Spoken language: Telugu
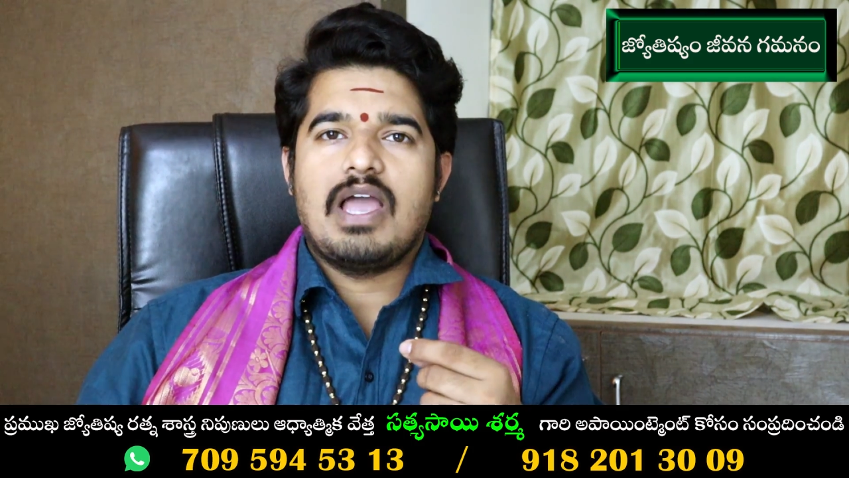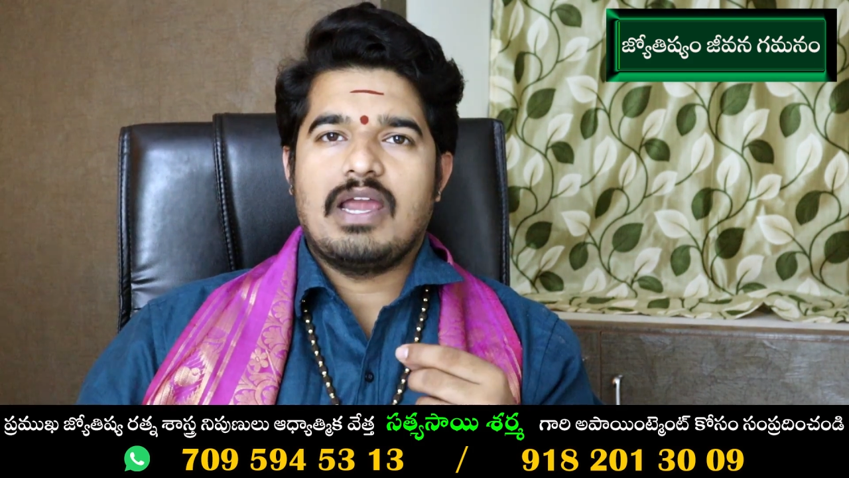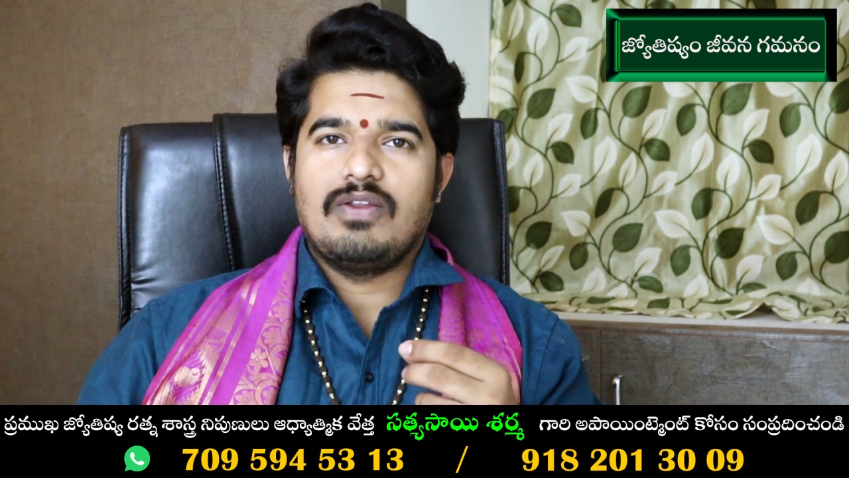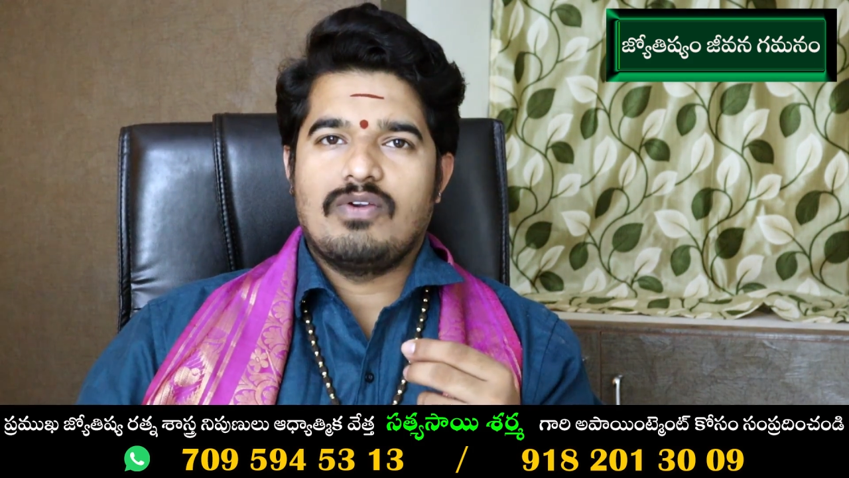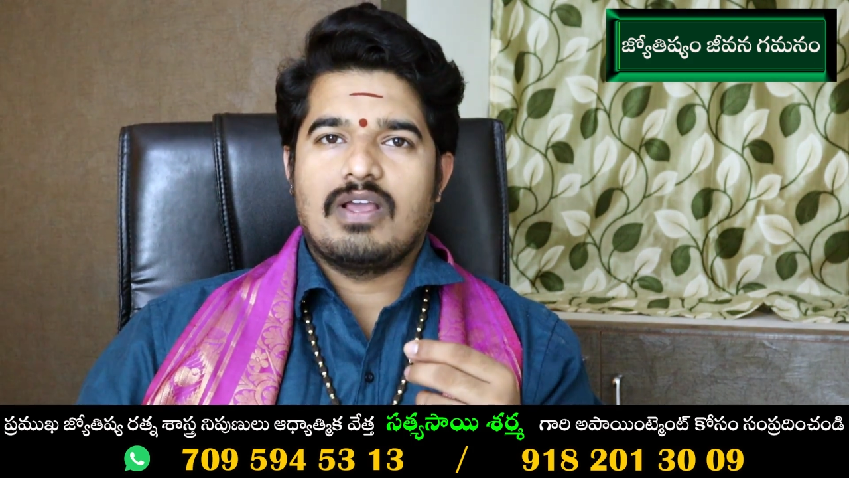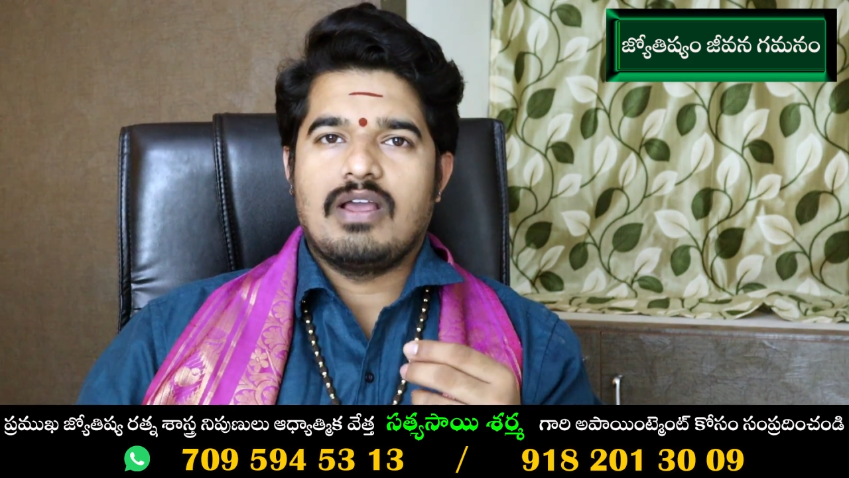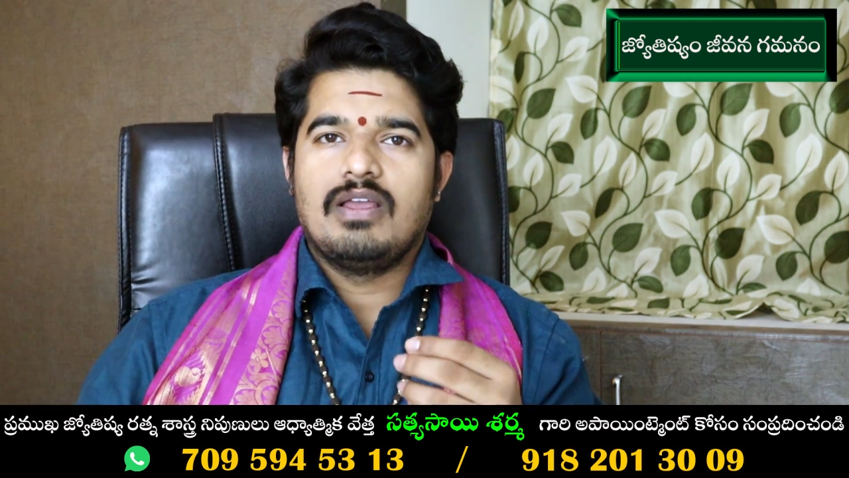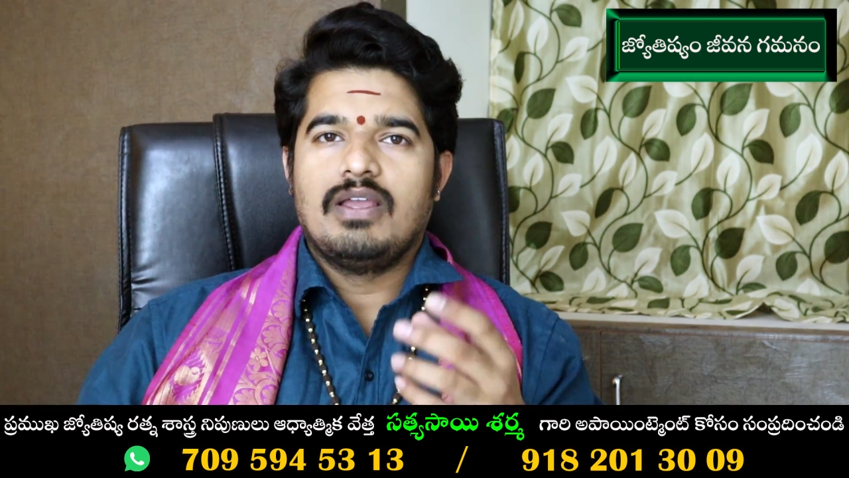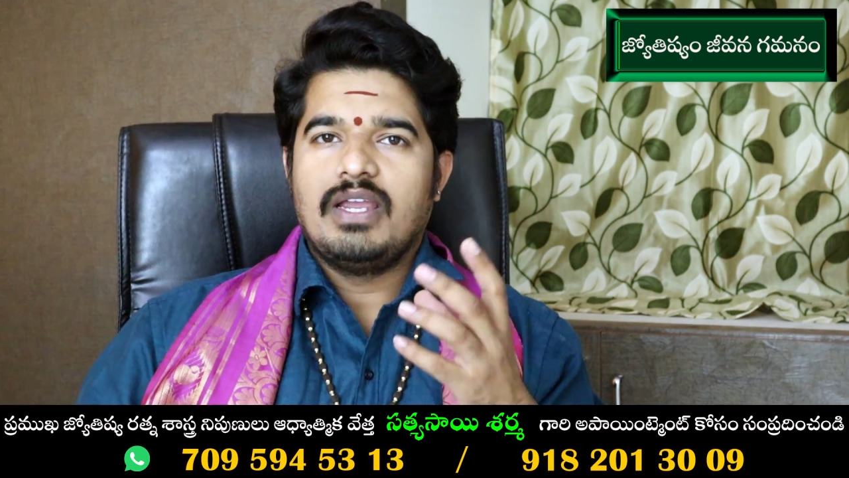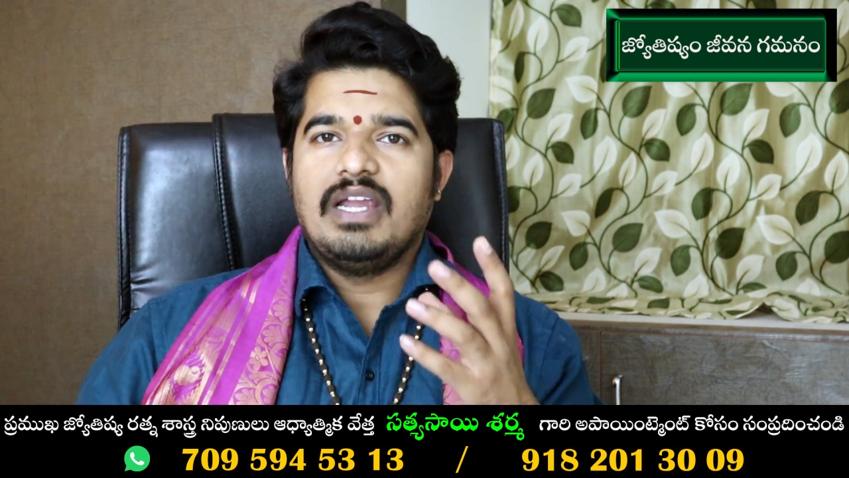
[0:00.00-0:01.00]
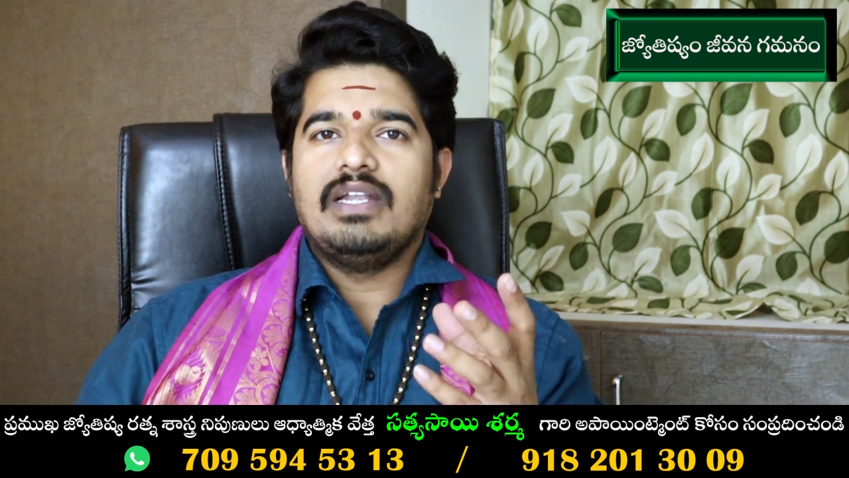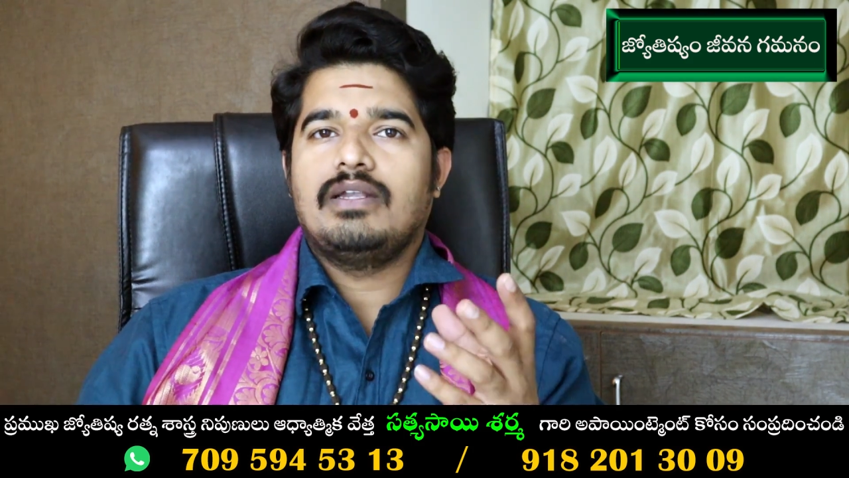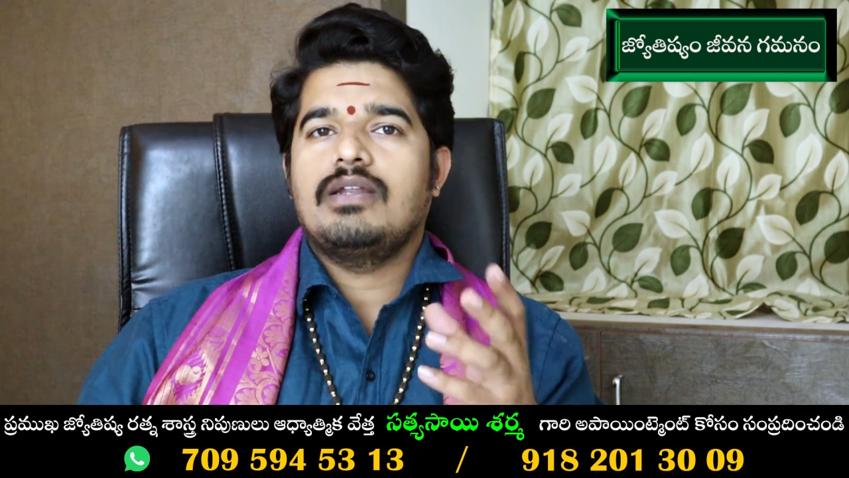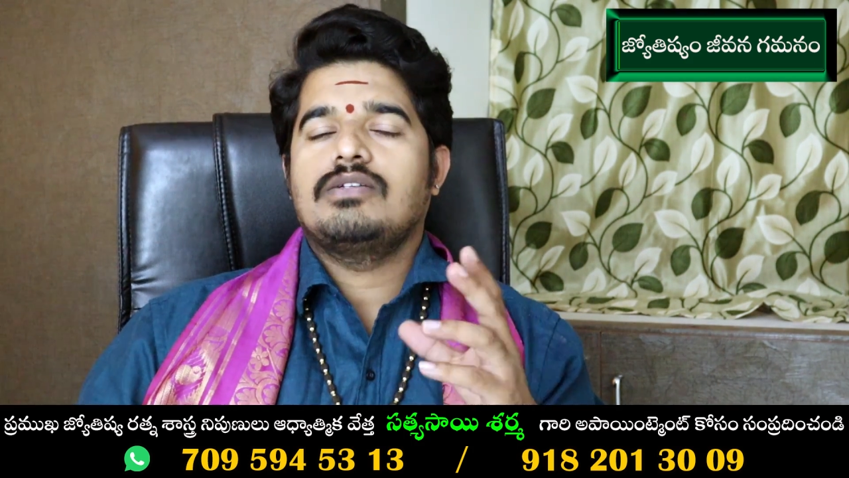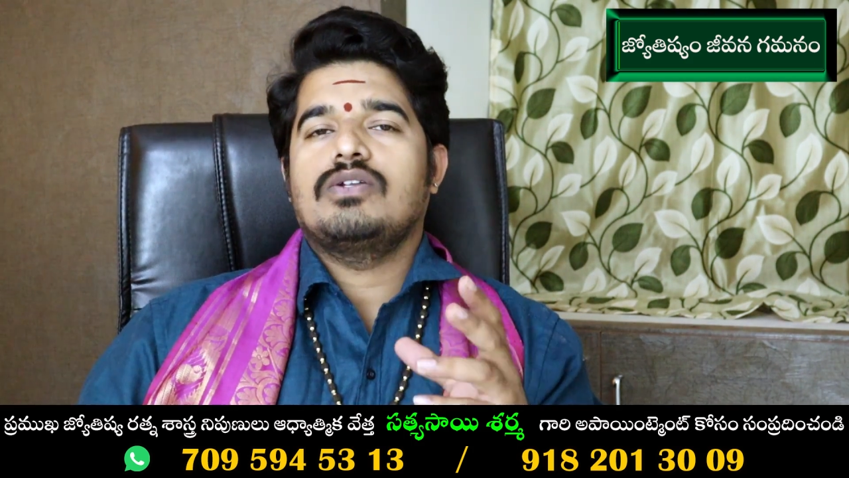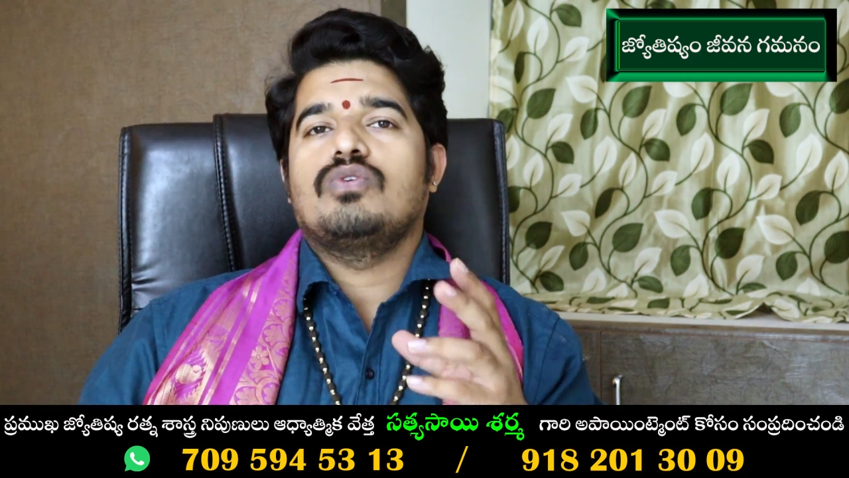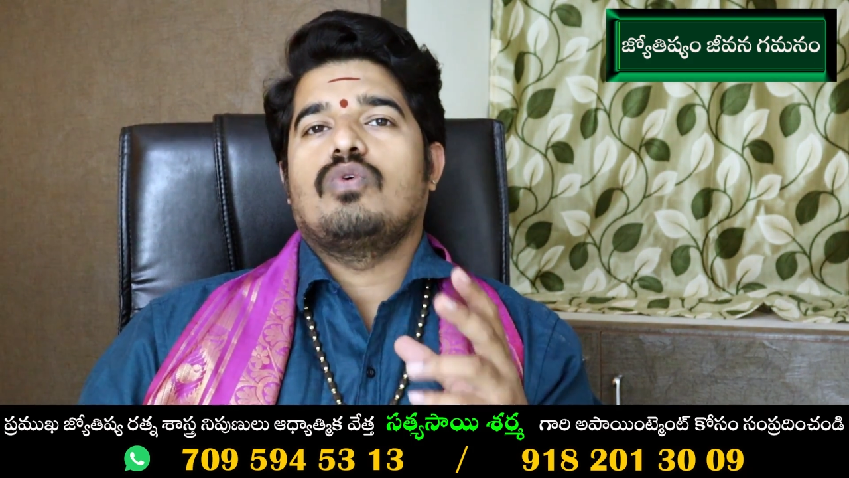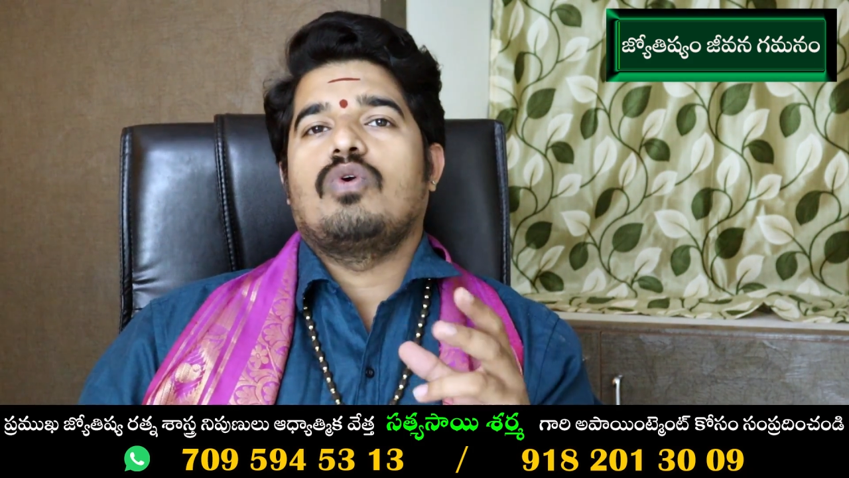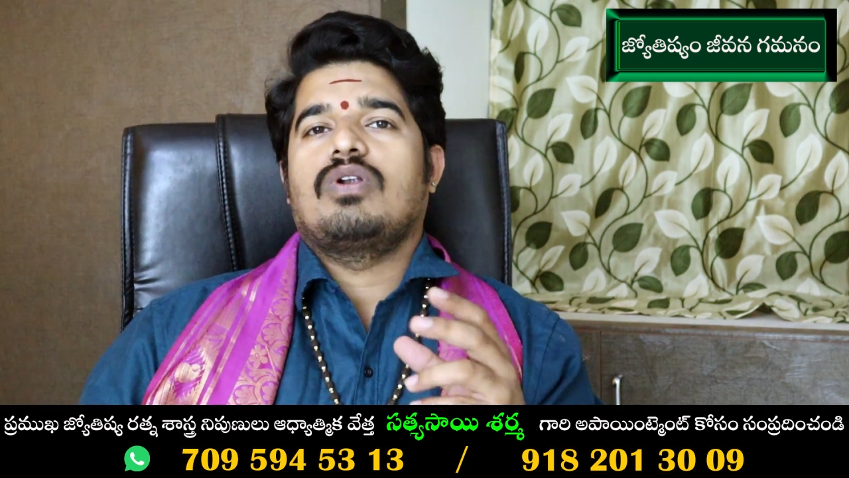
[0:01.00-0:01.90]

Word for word: ఆయన యొక్క ఇంటెన్షన్ నువ్వు